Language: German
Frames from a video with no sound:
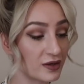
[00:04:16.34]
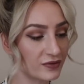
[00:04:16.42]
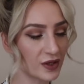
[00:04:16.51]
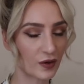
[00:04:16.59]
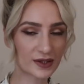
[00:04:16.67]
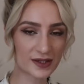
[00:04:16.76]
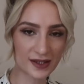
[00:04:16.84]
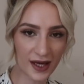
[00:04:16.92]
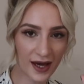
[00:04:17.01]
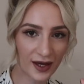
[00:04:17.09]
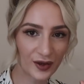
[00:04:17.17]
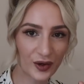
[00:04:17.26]
Hilft auch
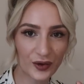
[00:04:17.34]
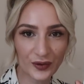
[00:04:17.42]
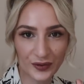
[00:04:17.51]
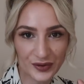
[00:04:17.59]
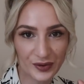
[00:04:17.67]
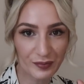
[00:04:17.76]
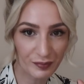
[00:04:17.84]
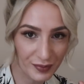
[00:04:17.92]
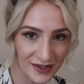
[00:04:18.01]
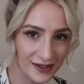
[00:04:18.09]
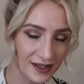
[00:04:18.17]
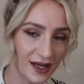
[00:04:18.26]
Zellerneuerung so ein
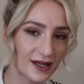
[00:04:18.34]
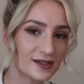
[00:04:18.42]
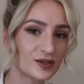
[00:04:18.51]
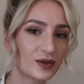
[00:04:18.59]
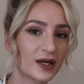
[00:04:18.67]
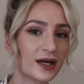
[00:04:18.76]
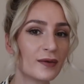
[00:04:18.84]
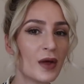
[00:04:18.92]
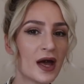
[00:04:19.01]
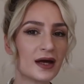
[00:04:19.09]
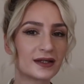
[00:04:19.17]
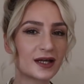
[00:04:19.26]
bisschen anzuregen.
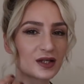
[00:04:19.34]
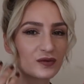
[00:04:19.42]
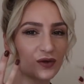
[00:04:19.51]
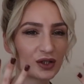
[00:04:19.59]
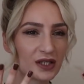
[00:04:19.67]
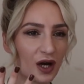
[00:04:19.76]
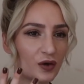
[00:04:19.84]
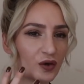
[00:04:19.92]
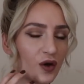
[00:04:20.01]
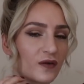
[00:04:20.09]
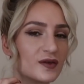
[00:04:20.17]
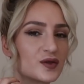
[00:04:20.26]
Dadurch wirkt die Haut
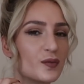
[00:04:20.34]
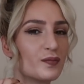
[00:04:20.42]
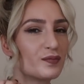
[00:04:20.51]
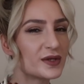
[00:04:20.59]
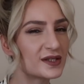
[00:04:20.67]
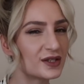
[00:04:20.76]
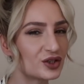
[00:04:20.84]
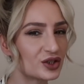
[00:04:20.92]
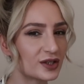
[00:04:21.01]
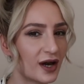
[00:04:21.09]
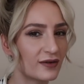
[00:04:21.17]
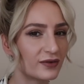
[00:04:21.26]
irgendwie so ein bisschen
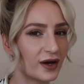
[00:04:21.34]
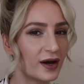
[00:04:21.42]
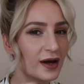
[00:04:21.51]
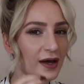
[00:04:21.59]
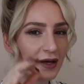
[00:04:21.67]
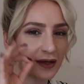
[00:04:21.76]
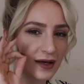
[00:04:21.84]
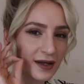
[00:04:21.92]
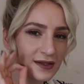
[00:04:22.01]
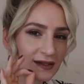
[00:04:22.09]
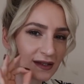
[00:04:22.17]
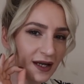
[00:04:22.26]
straffer.
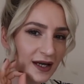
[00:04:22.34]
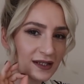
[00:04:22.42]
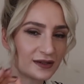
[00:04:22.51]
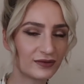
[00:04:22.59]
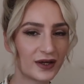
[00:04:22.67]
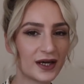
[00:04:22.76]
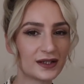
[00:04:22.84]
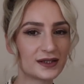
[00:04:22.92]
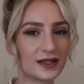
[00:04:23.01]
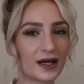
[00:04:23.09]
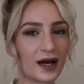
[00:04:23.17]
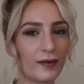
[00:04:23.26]
Ganz leichte
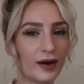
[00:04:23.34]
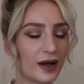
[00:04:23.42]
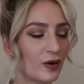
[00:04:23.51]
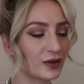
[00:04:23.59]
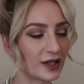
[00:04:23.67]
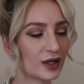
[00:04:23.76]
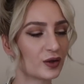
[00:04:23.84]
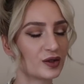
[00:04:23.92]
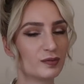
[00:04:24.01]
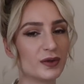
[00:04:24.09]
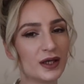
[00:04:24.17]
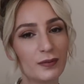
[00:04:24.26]
Fältchen kann man auch
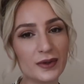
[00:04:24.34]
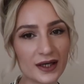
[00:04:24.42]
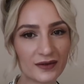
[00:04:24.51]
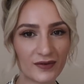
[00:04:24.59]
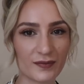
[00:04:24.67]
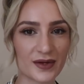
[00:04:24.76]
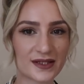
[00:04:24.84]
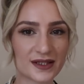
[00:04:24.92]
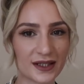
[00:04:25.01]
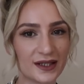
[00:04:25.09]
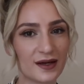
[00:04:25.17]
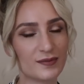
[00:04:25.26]
dadurch minimieren, wenn man
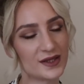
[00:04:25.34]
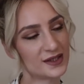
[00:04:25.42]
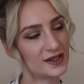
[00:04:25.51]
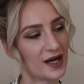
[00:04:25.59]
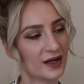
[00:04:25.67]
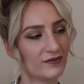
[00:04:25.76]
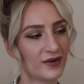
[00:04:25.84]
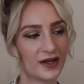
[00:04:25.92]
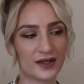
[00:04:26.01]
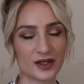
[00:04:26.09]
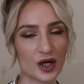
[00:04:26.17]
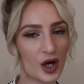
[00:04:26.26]
es regelmäßig
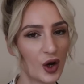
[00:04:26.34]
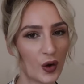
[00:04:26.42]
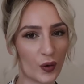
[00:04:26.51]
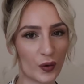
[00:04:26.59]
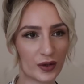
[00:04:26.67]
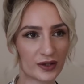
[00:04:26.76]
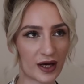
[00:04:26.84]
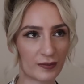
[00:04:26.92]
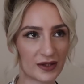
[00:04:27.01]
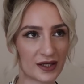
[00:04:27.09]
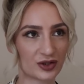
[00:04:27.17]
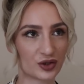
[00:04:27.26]
anwendet. Und
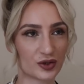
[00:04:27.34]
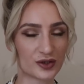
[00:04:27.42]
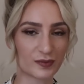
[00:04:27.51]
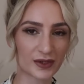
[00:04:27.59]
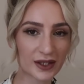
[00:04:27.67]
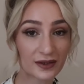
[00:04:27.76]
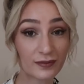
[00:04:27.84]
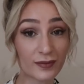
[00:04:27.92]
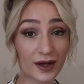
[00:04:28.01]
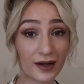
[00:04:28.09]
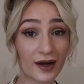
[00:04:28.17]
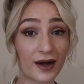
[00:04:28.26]
habe ich jetzt schon zum dritten
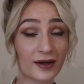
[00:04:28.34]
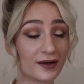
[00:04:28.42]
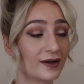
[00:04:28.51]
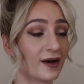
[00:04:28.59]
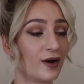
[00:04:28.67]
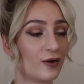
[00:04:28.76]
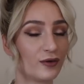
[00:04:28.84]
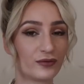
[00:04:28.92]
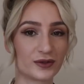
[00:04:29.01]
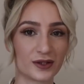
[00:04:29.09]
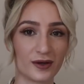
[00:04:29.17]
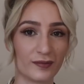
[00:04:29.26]
Mal
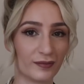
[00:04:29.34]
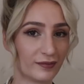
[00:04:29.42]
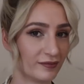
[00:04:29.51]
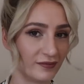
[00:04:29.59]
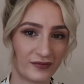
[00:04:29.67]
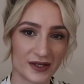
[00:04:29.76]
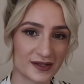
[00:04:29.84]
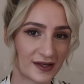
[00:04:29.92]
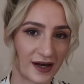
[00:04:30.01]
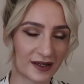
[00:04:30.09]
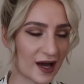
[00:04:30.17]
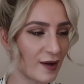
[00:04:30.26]
nachgekauft wie
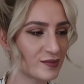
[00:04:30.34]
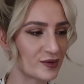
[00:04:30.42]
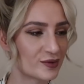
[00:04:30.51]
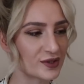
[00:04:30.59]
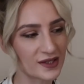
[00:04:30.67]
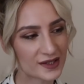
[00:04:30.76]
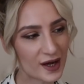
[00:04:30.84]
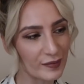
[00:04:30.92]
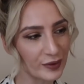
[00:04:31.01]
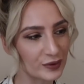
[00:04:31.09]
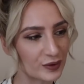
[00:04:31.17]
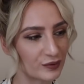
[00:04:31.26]
gesagt, absolutes
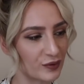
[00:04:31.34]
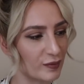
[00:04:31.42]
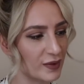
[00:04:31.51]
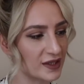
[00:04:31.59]
Star-Produkt für